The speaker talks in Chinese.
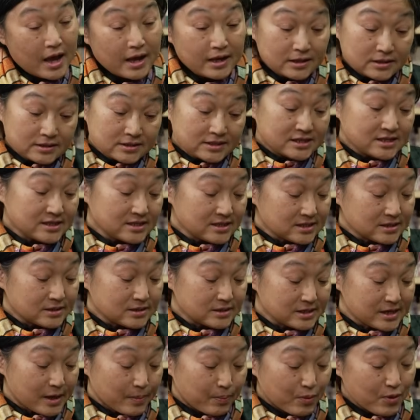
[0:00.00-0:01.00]
哎，其
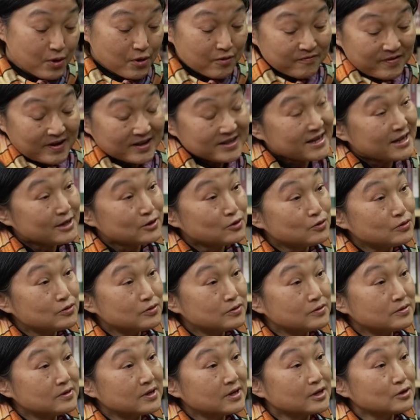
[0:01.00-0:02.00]
实也不用放在
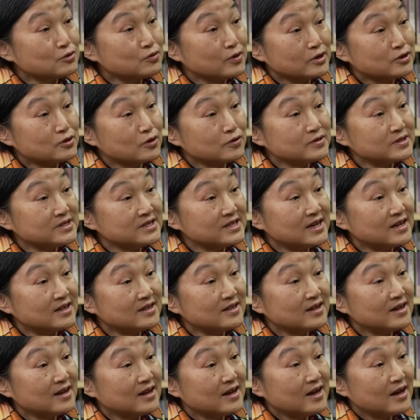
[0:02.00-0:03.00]
那个水中间，
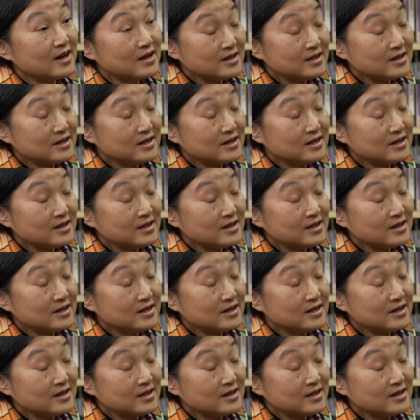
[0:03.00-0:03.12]
嗯，